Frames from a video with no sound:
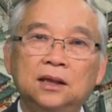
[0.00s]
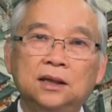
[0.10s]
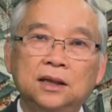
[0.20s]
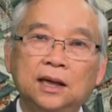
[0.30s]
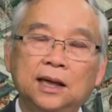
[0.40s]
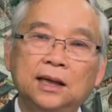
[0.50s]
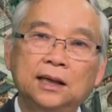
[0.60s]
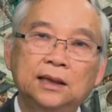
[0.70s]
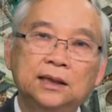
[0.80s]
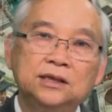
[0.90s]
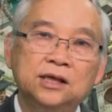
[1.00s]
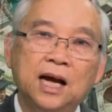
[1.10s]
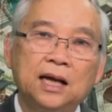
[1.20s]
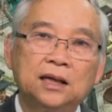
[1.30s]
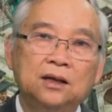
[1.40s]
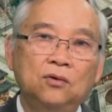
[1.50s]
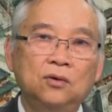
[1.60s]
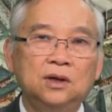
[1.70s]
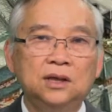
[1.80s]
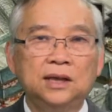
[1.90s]
cái cái cái cái, cái sự cai trị
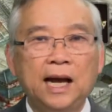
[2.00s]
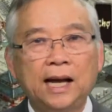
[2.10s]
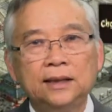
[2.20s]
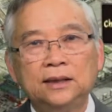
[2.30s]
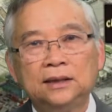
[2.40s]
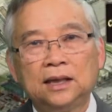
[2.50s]
của người hán